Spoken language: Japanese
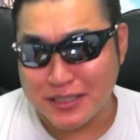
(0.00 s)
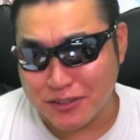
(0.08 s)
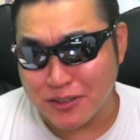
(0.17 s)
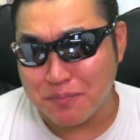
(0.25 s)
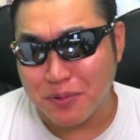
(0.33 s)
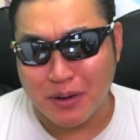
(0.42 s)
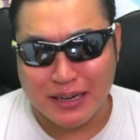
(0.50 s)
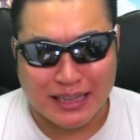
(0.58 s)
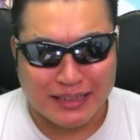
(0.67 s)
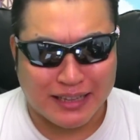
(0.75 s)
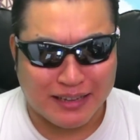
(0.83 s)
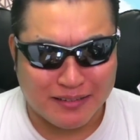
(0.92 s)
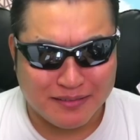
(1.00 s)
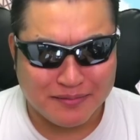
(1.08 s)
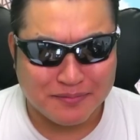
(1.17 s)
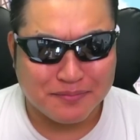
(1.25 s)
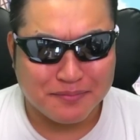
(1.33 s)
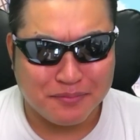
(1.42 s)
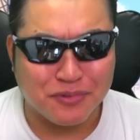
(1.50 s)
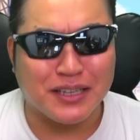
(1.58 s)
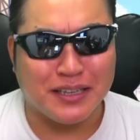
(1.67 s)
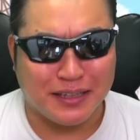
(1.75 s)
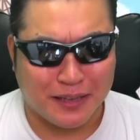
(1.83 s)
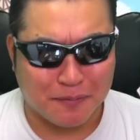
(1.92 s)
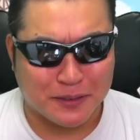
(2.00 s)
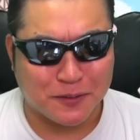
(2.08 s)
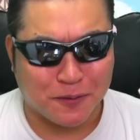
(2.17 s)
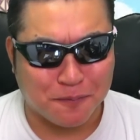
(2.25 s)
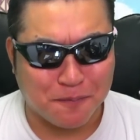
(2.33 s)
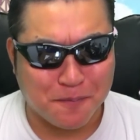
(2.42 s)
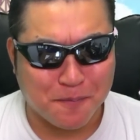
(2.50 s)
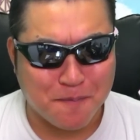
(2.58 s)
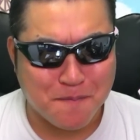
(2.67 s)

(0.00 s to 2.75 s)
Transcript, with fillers: 武器11本までなんで、武器引いていきましょ